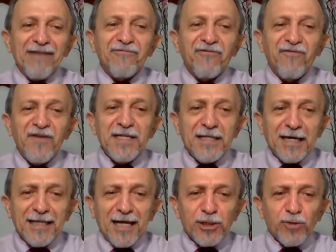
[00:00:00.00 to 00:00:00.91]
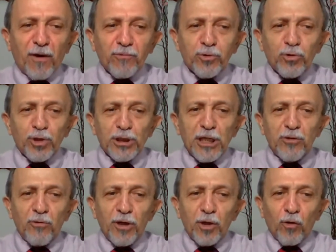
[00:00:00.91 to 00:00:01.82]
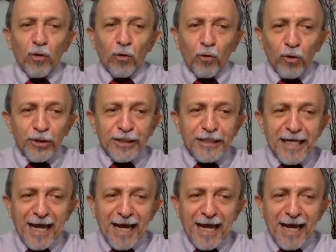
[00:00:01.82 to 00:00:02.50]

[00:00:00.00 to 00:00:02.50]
a vida nas mãos do Senhor e colocou